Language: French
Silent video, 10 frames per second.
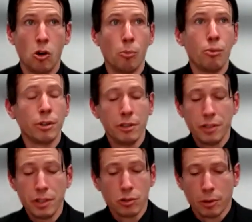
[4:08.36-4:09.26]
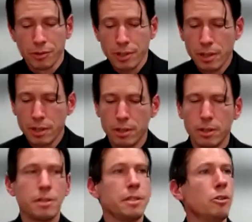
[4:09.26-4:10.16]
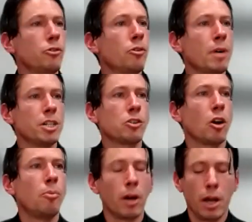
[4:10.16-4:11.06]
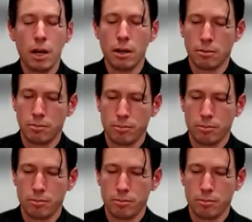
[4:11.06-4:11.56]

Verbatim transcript: On peut en effet se demander si le dommage corporel